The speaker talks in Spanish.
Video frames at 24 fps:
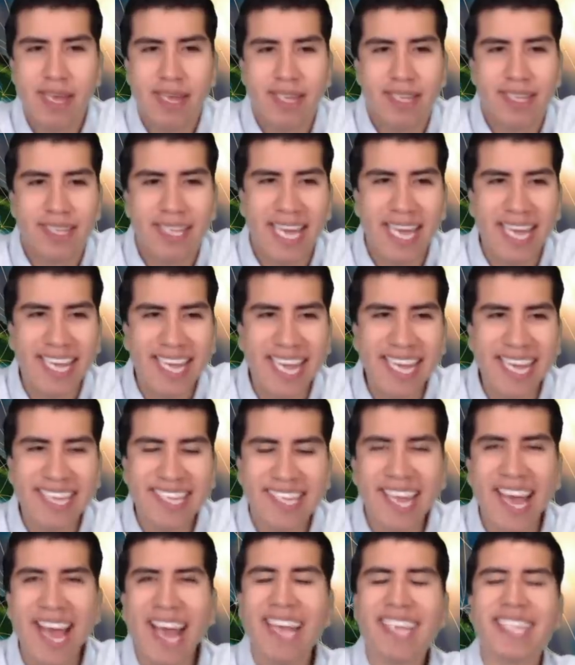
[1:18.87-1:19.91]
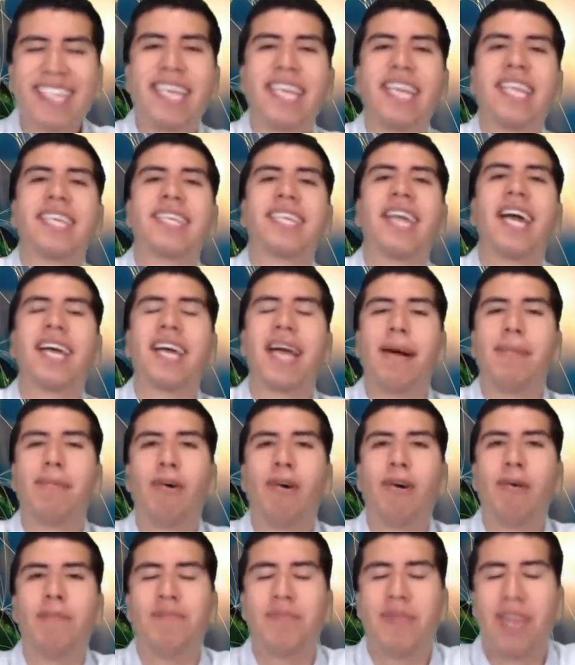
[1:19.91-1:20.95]
de que ya se les
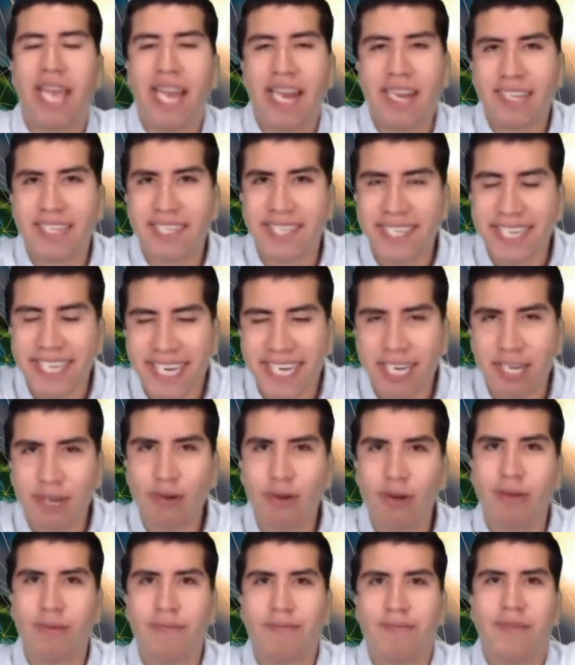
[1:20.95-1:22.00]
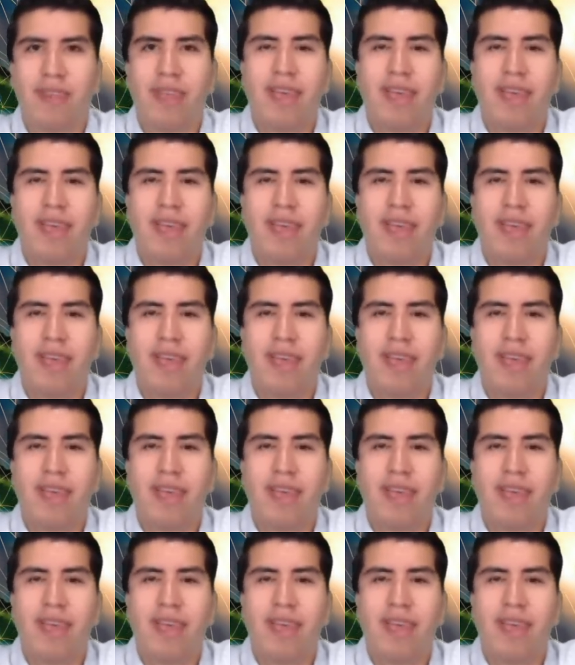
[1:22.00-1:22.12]
acabó el circo,